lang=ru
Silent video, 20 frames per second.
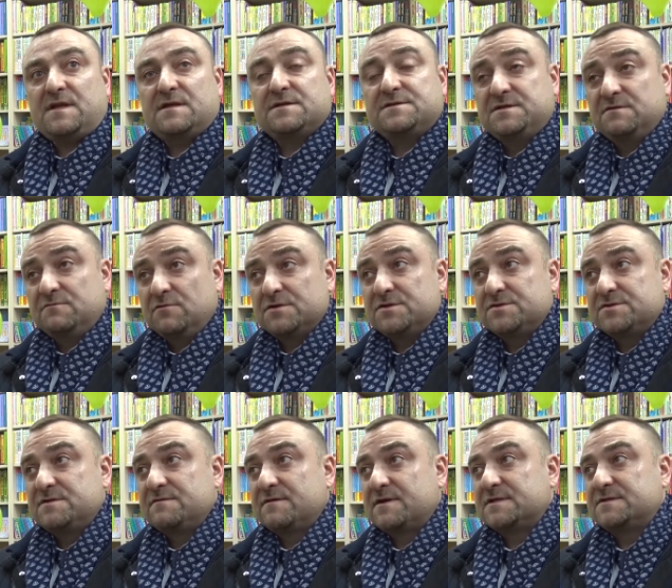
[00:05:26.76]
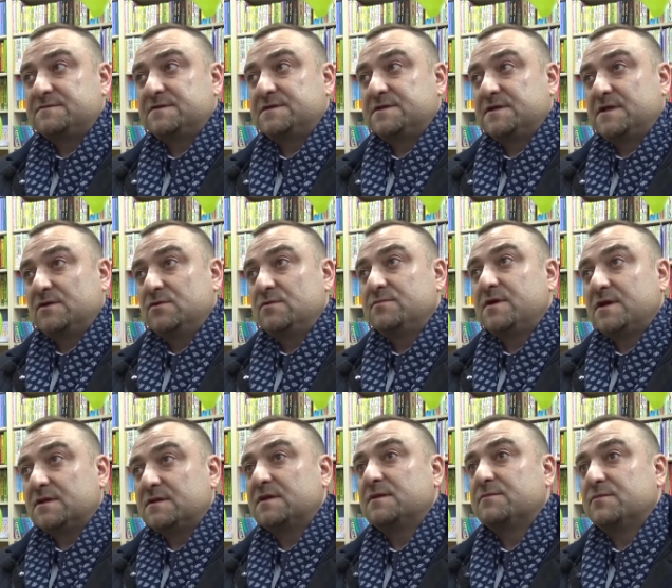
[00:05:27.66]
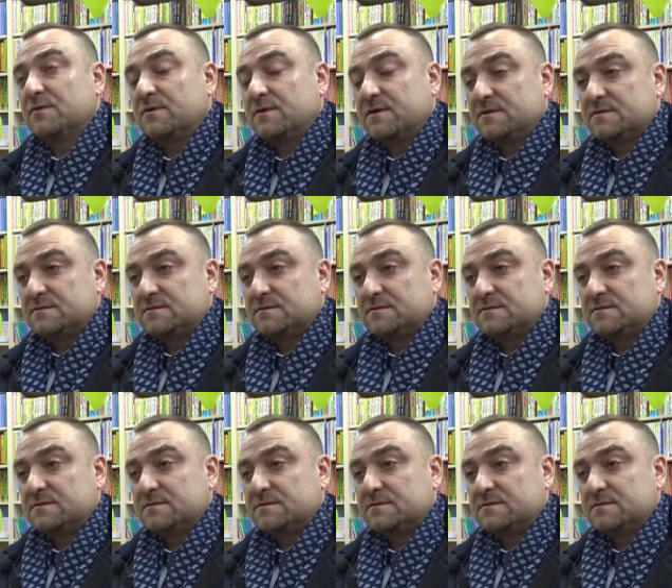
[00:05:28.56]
сегодняшнего развития экономики это неплохо.